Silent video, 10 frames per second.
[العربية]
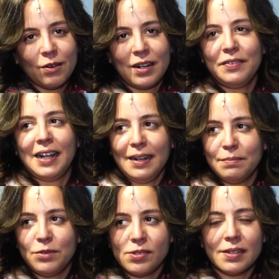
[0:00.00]
في
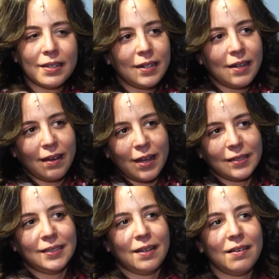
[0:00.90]
الاحلام ميوزيكال
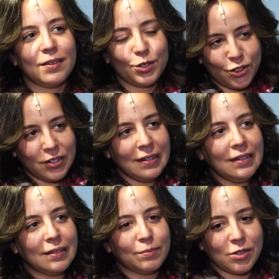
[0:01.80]
خالصه
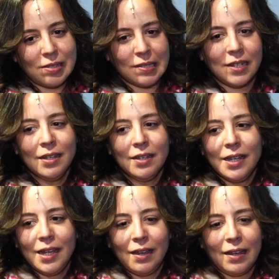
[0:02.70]
اوريجينال آه، مصري
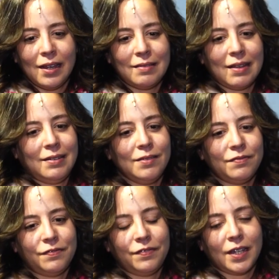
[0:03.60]
آه،
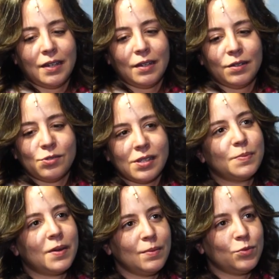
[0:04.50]
تاليف آه، استاذ
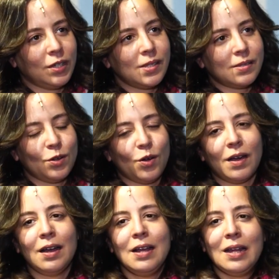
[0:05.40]
ابراهيم موريس اللي
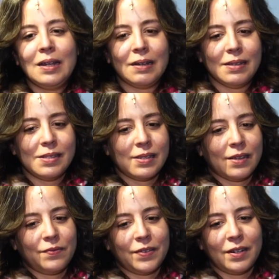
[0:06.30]
هو رئيس
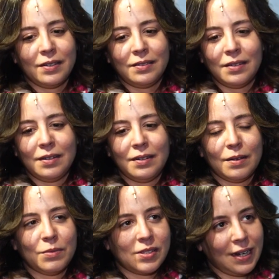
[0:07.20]
فرقه
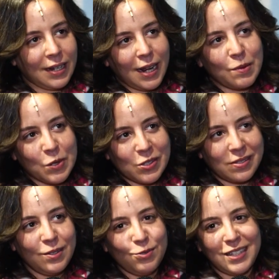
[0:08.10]
المسرح الغنائي
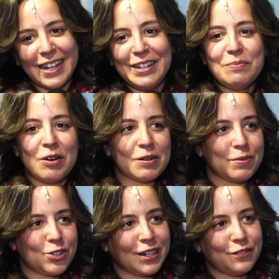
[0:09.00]
المصري ودي تاني مره
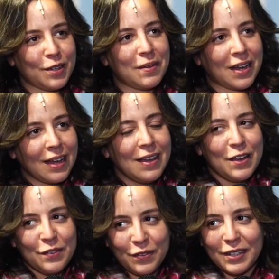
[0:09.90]
بشارك فيها مع
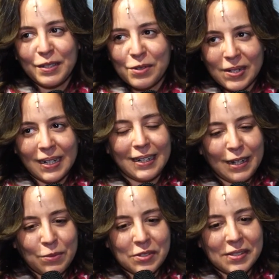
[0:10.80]
فرقه المسرح
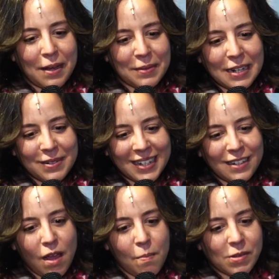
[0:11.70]
الغنائي المصري عملنا قبل
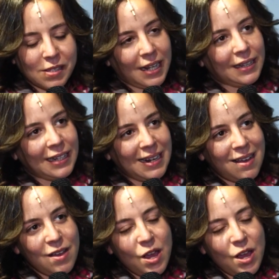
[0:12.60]
كده مسرحيه ليله